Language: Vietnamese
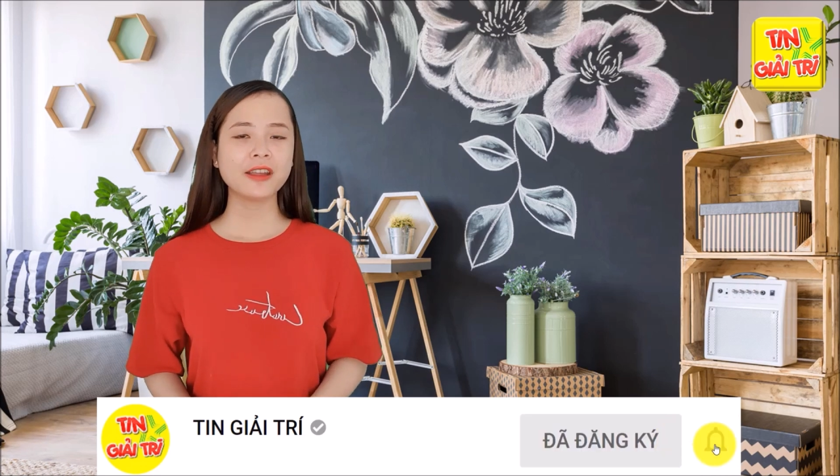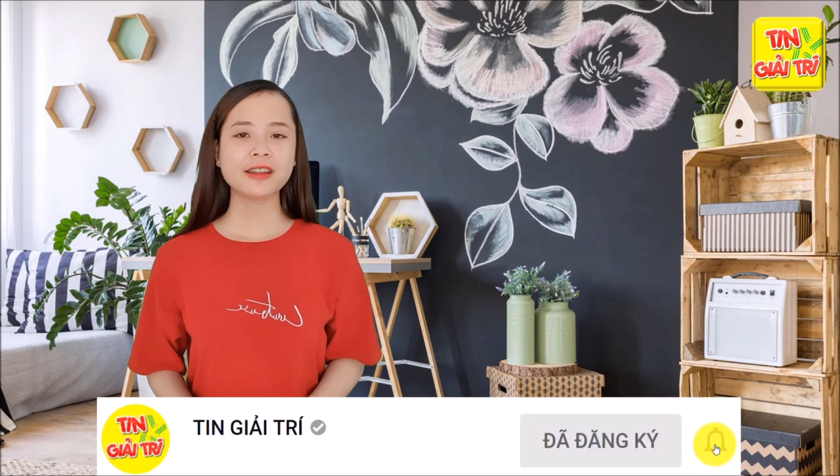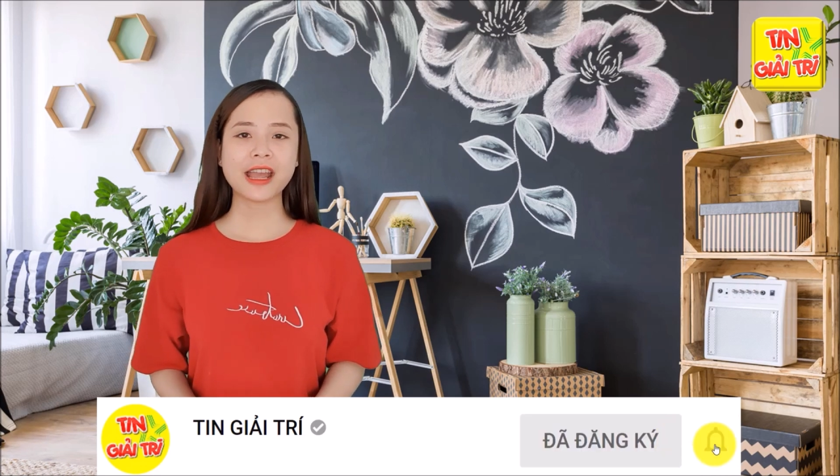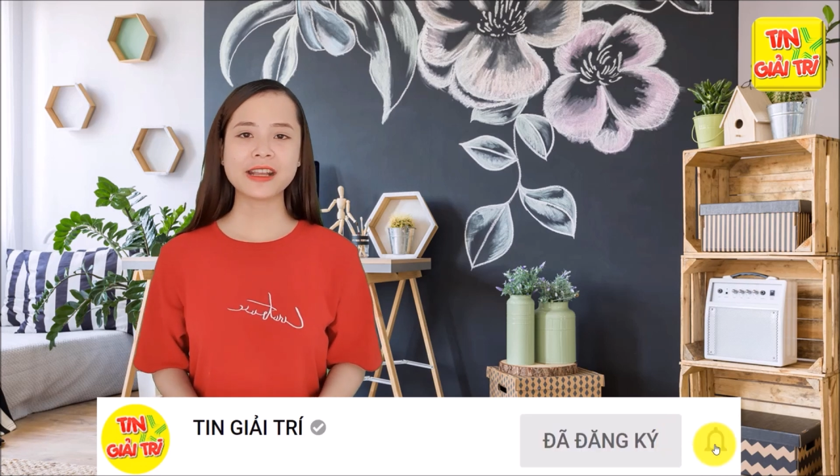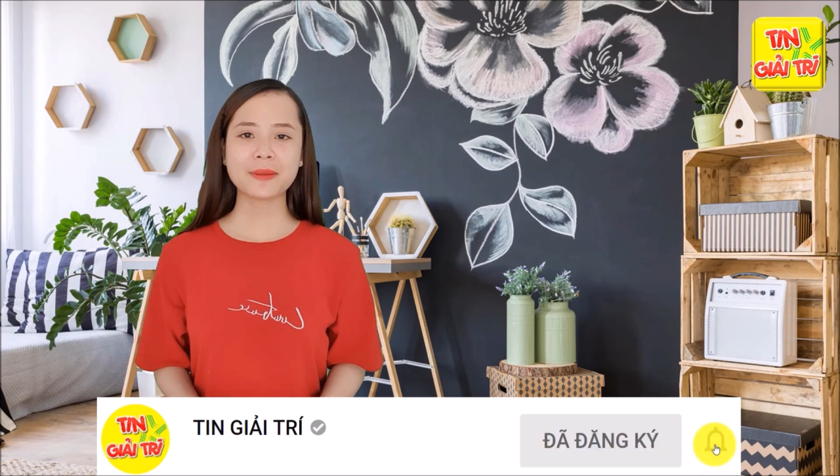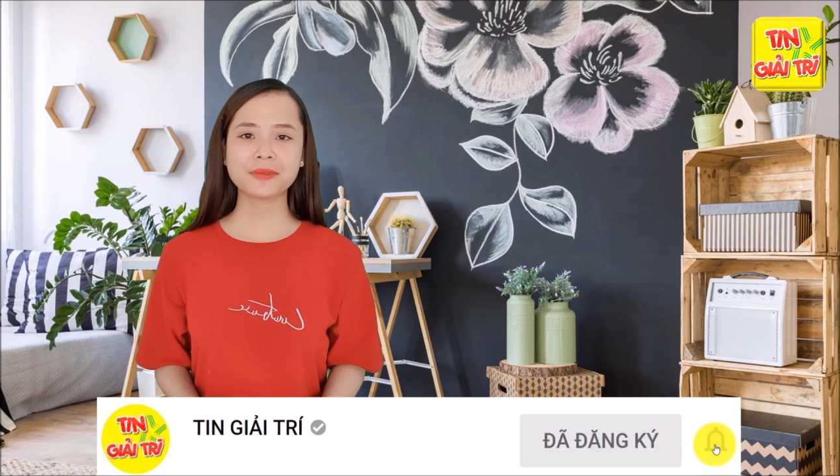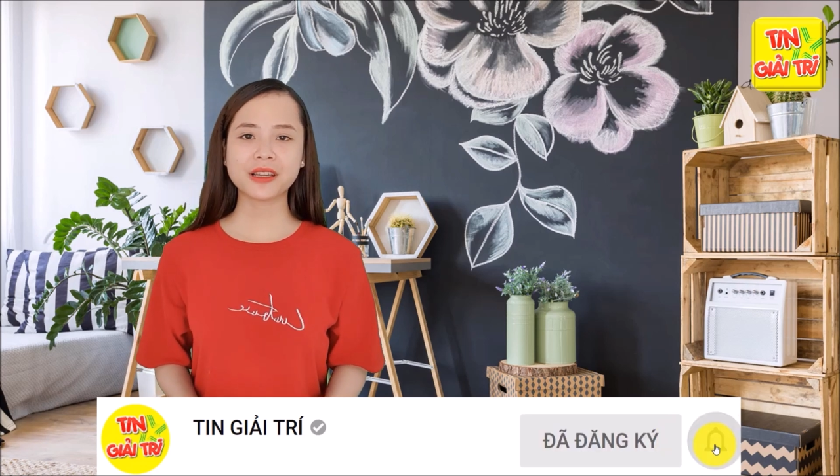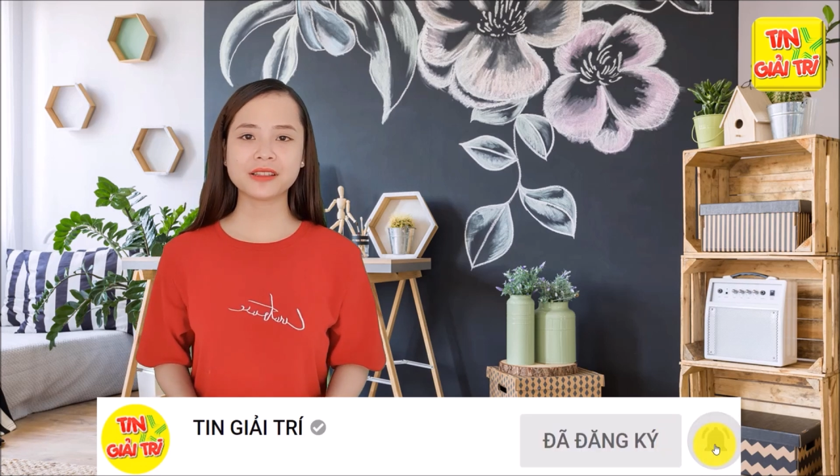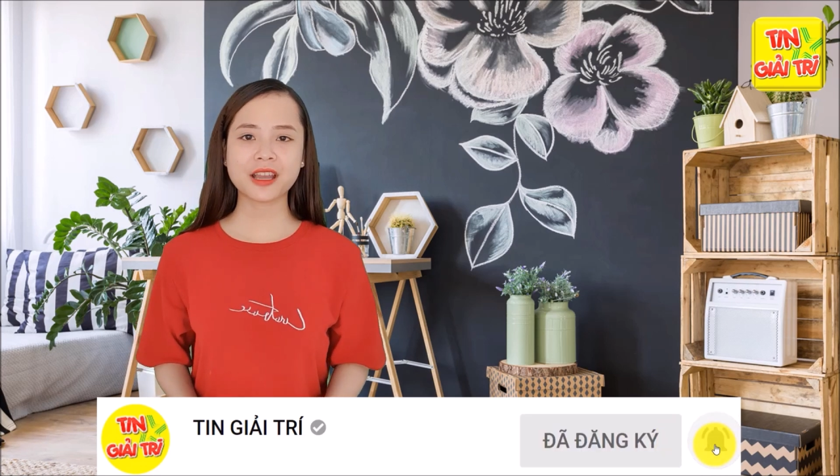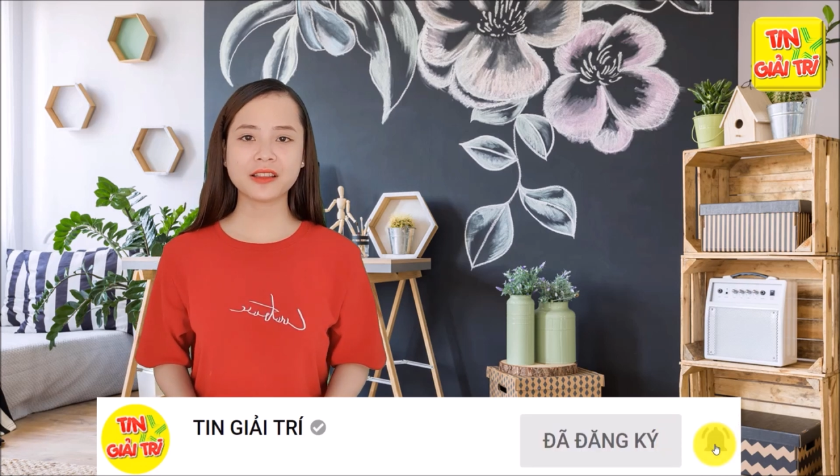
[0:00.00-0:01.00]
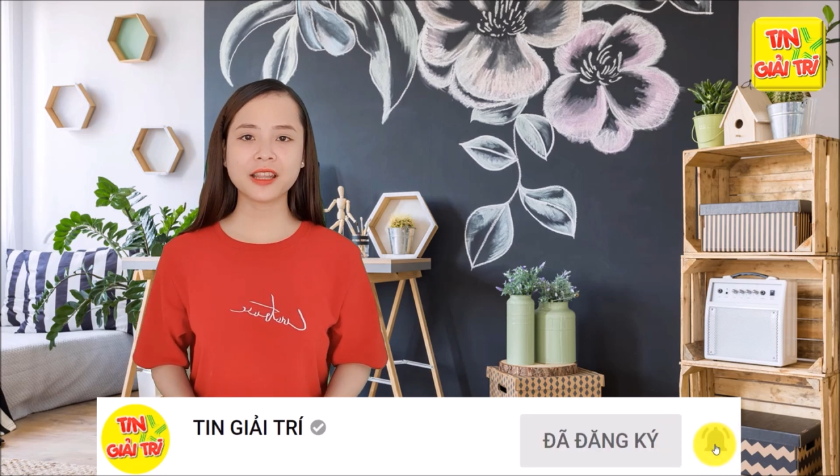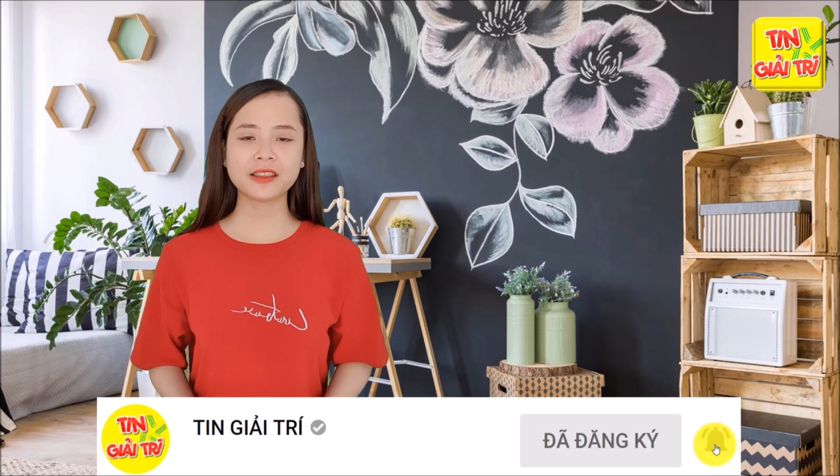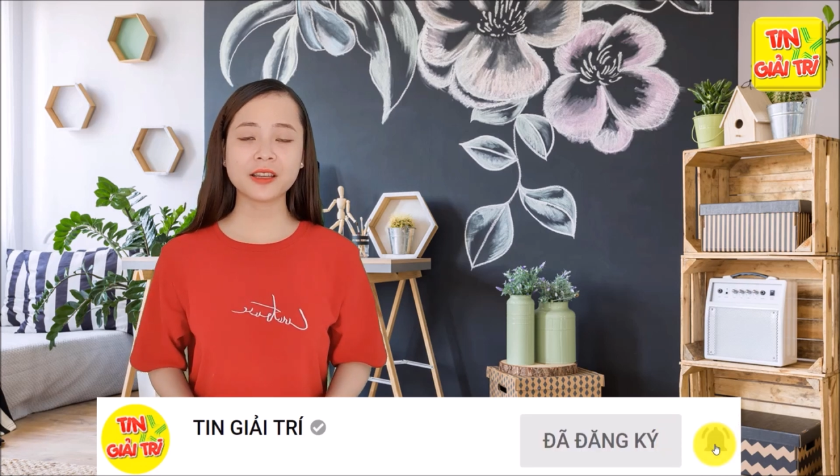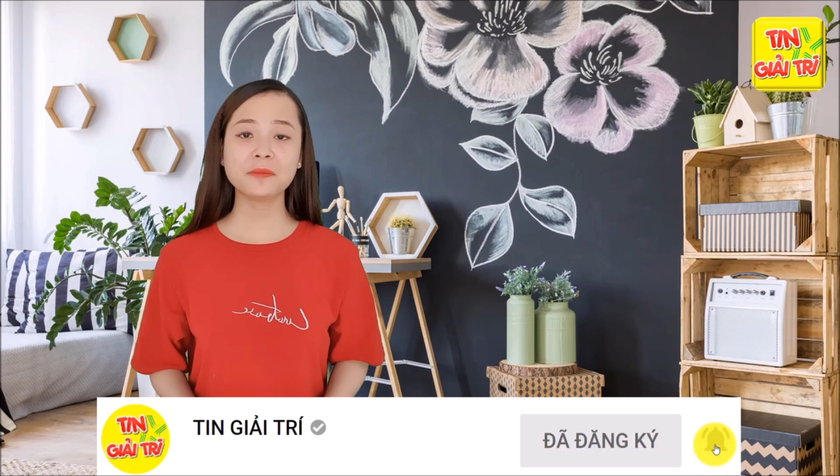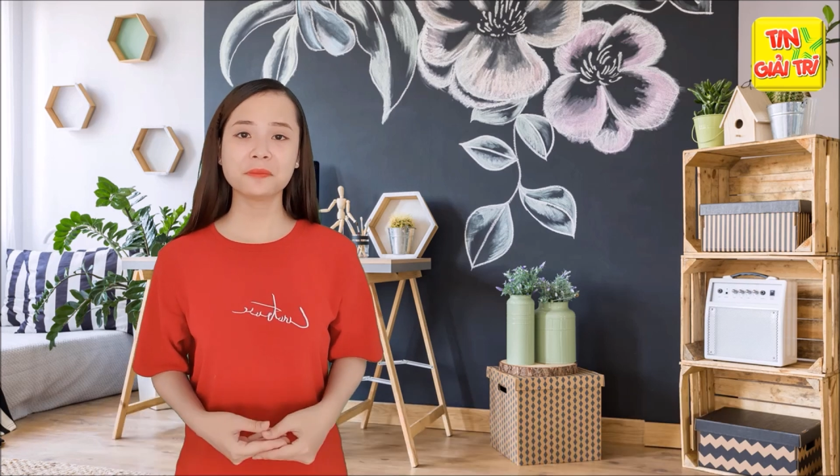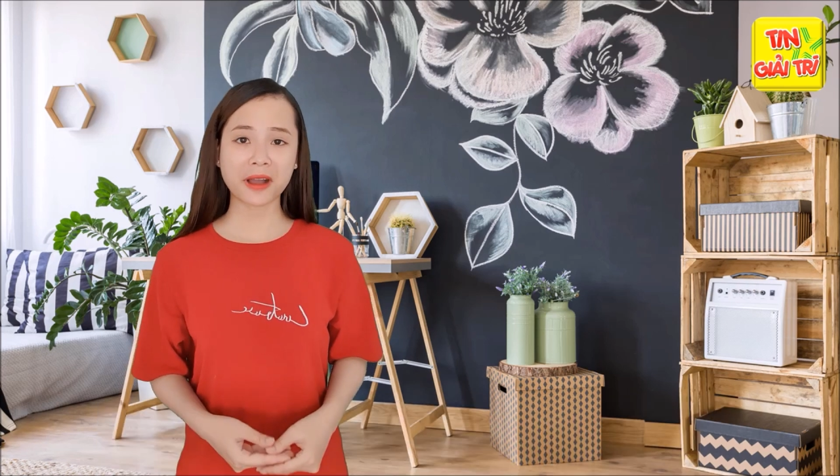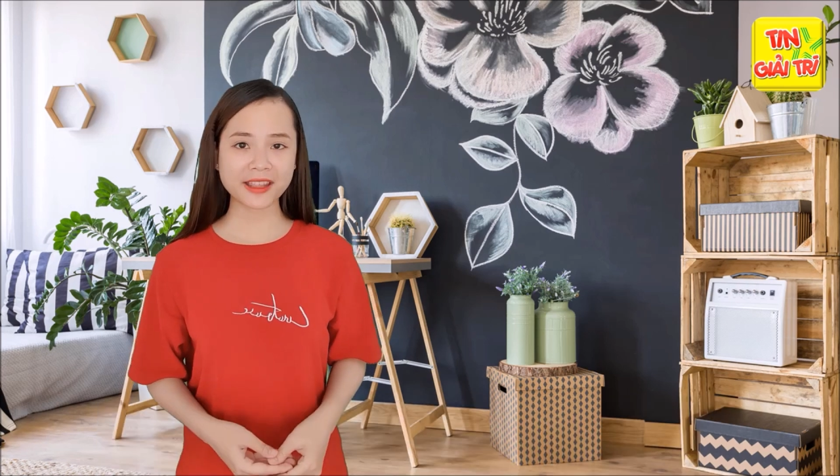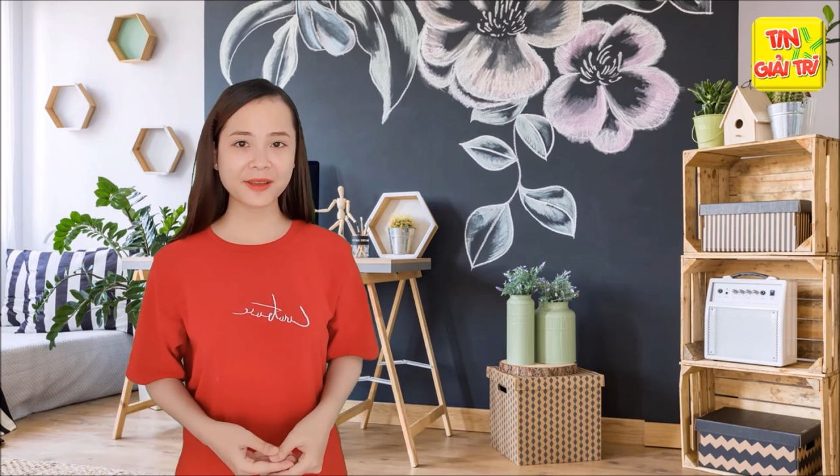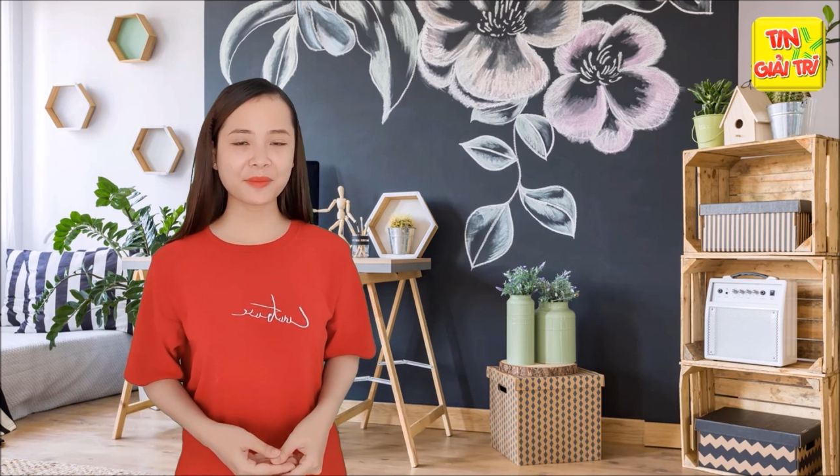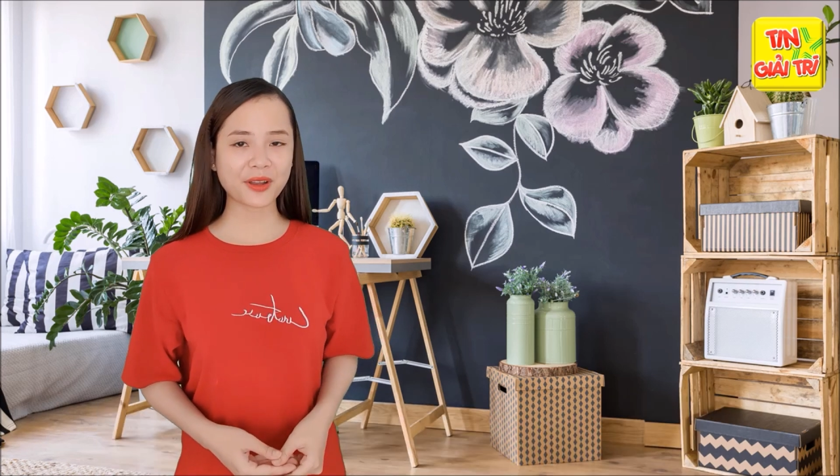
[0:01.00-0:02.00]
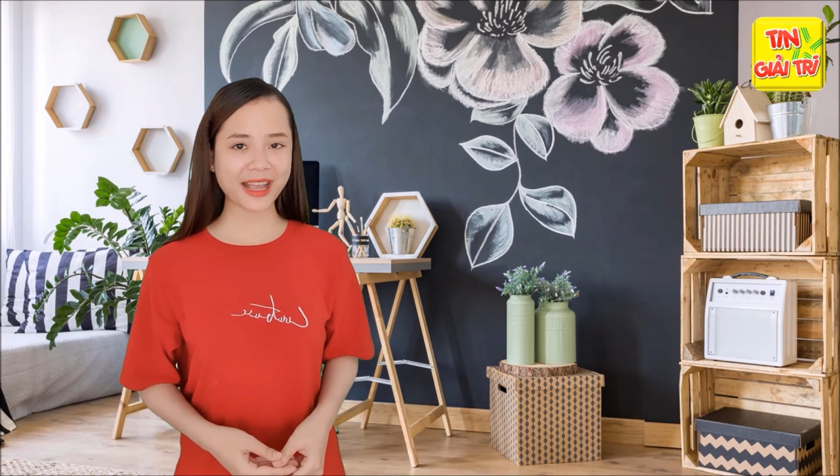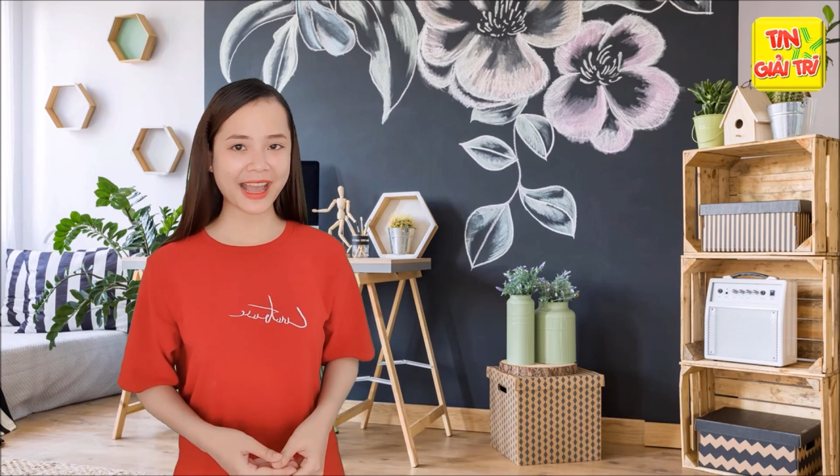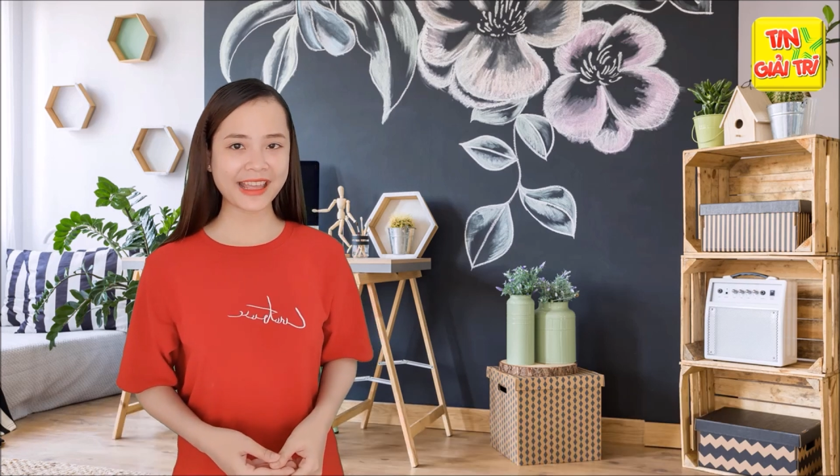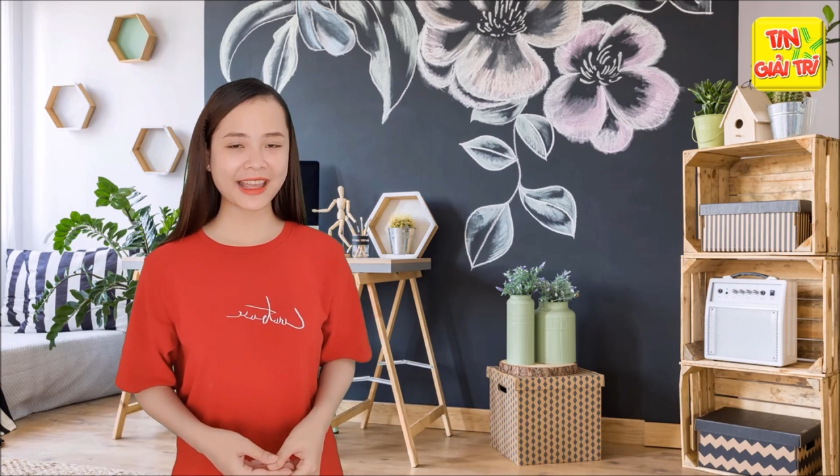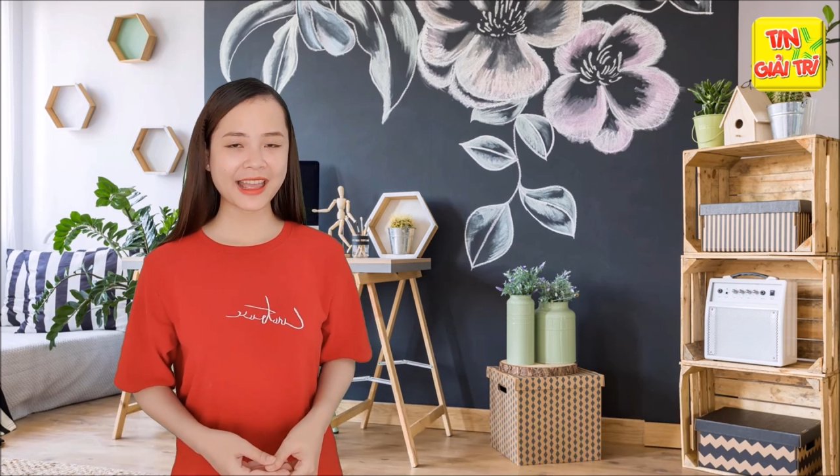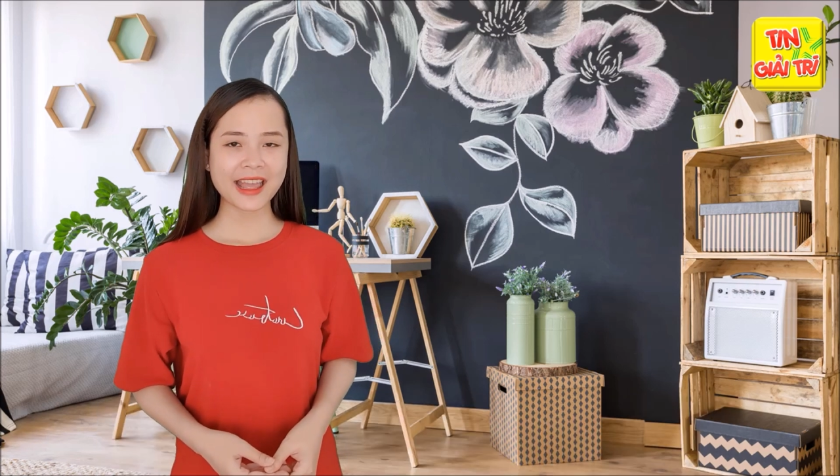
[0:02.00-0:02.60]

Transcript: để cập nhật những tin tức mới nhất mỗi ngày.